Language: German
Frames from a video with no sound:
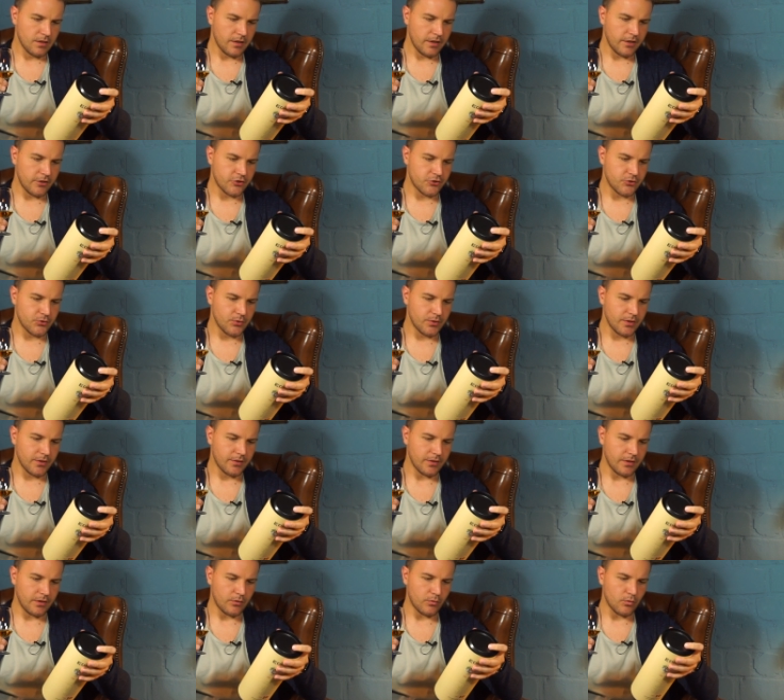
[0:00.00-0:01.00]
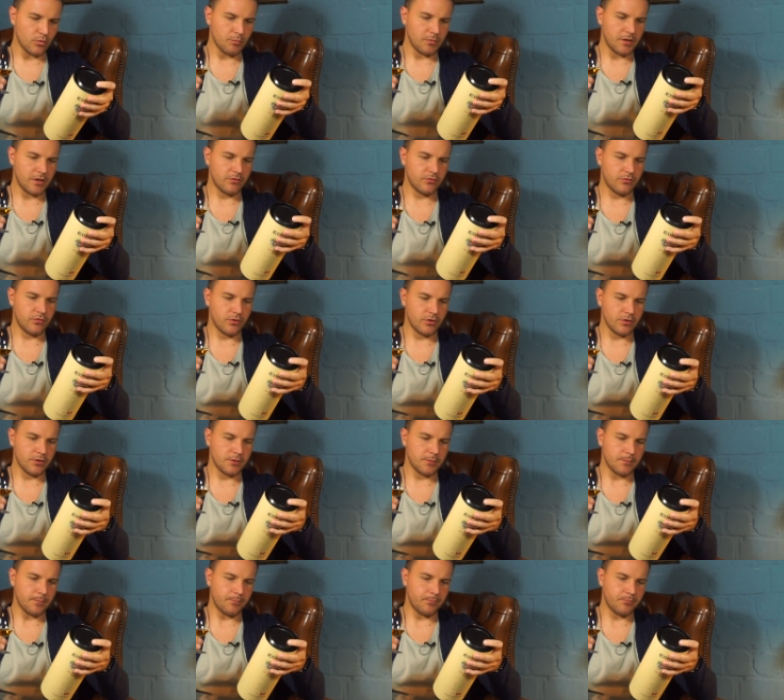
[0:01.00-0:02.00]
Ein schönes Aroma
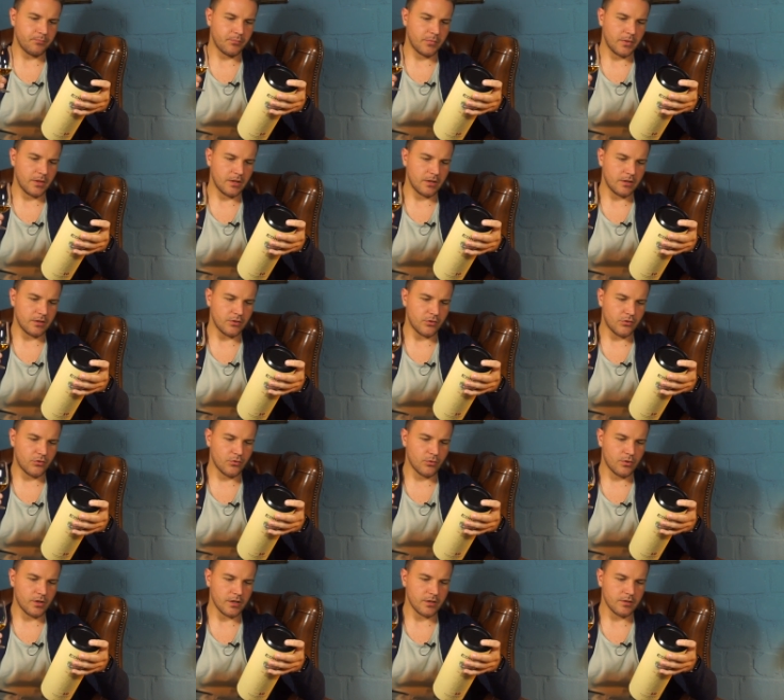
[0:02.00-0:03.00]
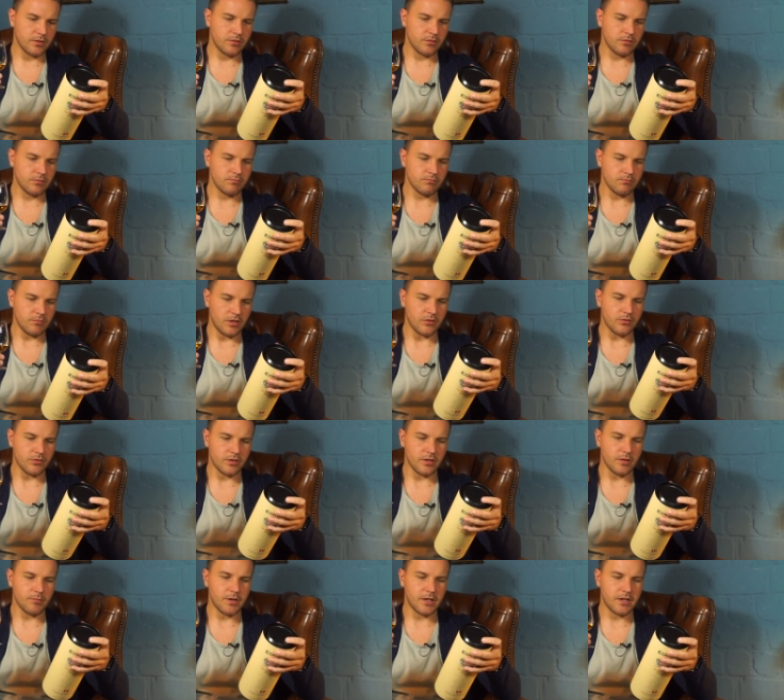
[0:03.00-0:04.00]
von gezuckerten, also
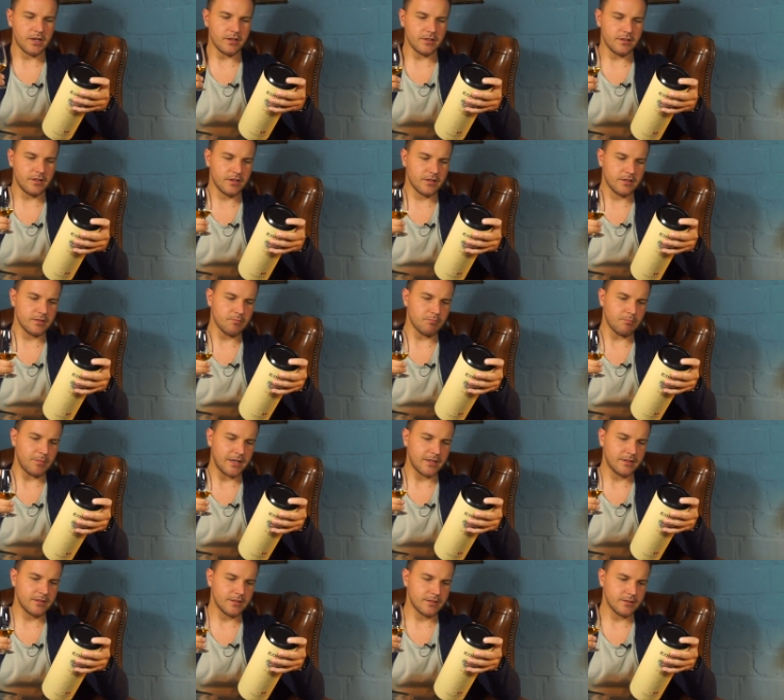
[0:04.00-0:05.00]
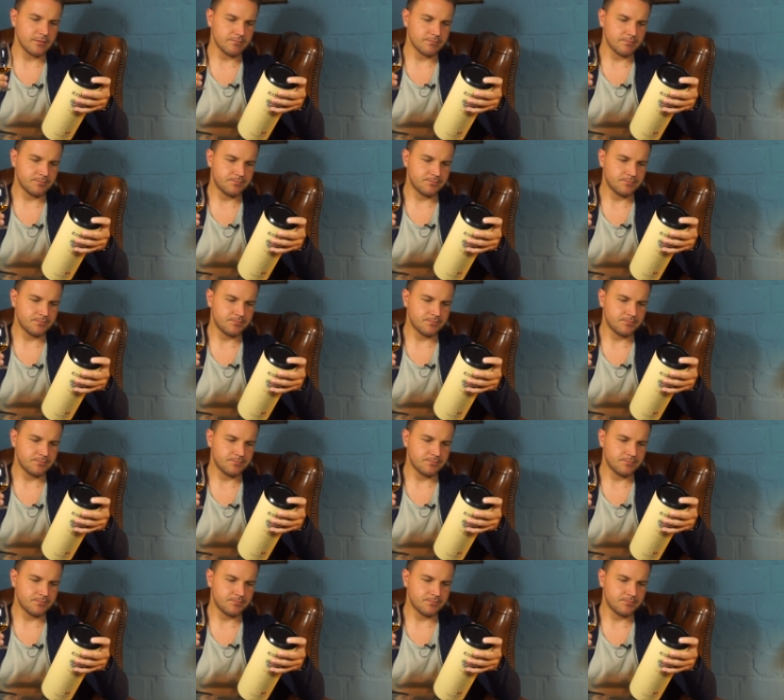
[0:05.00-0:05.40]
ich denke mal kandierten Mandeln.